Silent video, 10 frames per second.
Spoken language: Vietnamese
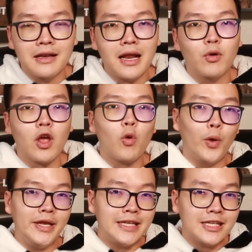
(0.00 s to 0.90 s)
đây là một cái
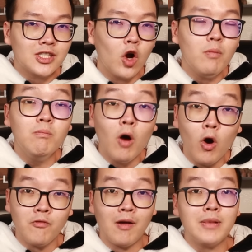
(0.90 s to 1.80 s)
quỹ chỉ số
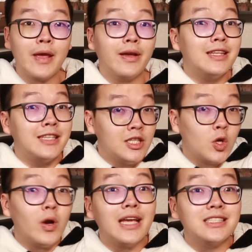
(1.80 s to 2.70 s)
mô phỏng theo cái chỉ
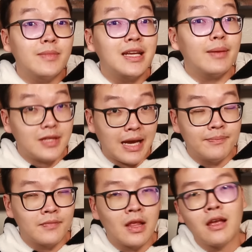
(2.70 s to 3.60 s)
số S&P 500